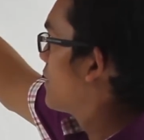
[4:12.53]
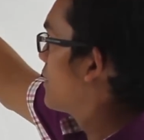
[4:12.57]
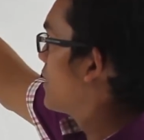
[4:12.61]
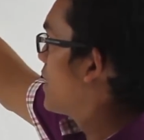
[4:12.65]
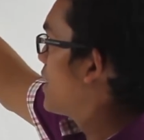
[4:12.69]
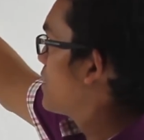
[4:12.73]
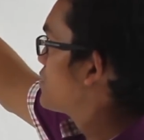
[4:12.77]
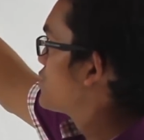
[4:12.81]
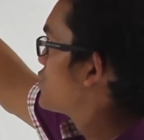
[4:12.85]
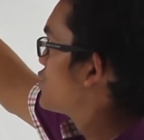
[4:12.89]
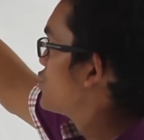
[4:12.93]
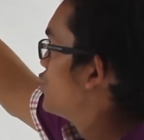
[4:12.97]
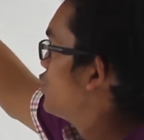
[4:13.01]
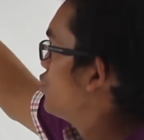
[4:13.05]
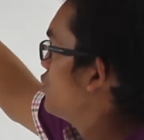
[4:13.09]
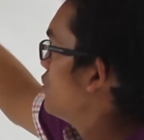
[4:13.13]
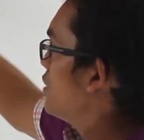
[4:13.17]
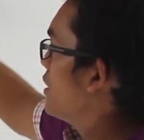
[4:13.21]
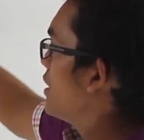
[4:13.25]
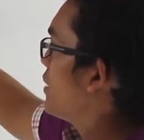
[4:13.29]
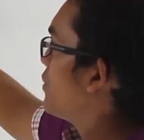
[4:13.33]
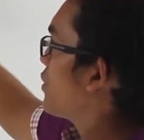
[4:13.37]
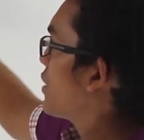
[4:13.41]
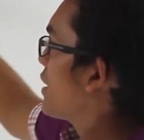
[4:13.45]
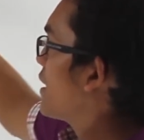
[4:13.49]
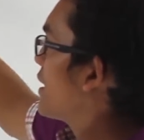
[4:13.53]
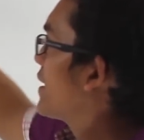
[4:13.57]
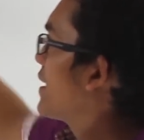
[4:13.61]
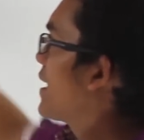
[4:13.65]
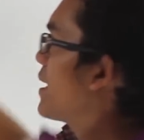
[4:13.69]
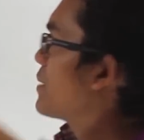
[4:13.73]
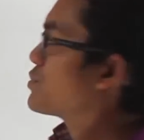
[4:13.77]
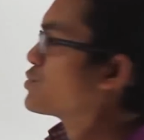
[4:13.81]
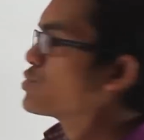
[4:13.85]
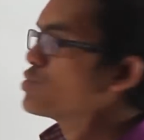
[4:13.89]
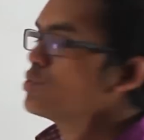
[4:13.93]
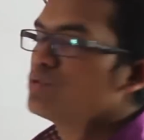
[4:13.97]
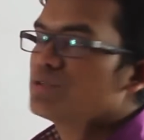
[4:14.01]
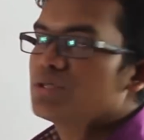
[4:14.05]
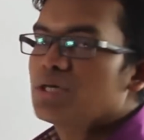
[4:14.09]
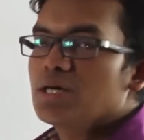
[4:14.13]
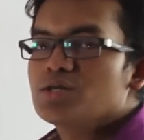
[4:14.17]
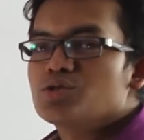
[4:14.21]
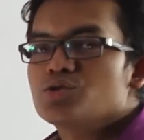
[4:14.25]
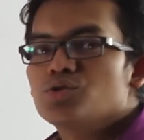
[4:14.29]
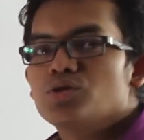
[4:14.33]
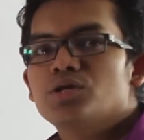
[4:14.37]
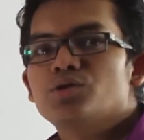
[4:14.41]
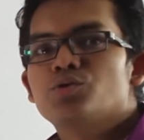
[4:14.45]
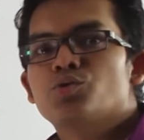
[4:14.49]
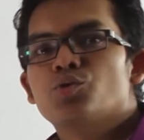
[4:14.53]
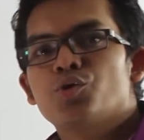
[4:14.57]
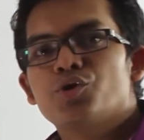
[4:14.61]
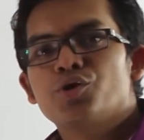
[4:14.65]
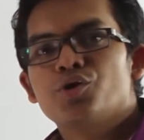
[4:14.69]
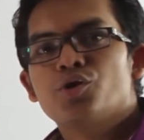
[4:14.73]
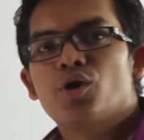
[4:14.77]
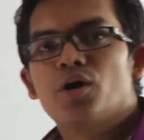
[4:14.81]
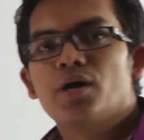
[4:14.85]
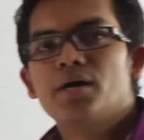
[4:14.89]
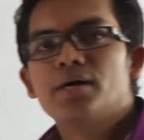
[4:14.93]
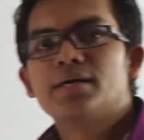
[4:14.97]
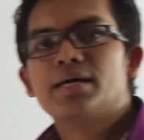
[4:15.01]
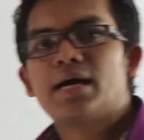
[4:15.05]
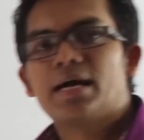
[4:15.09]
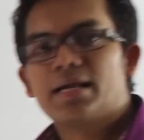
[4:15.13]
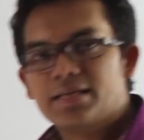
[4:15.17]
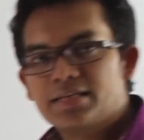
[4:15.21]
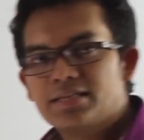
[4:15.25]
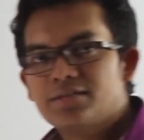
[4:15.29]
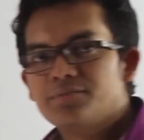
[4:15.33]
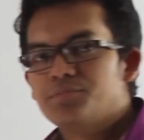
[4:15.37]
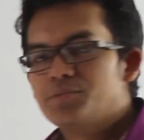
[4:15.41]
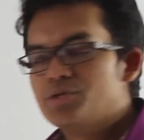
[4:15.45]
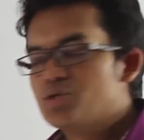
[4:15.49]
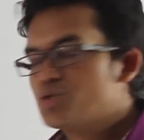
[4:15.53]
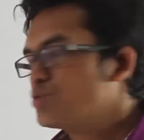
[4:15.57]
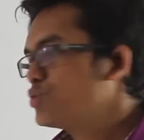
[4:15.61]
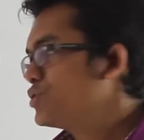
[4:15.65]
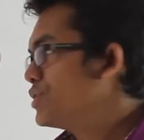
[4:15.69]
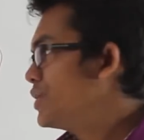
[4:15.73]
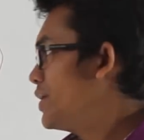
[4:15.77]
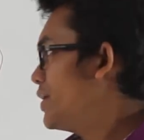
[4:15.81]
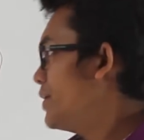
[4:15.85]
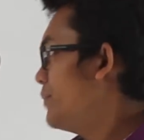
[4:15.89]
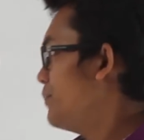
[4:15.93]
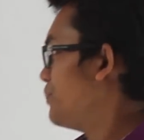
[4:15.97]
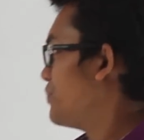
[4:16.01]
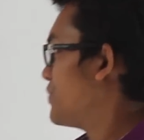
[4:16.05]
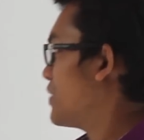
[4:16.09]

ক্যাপসিউল এবং এই ক্যাপসুলটা আসলে তৈরি হয় কানেকটিভ টিস্যু দিয়ে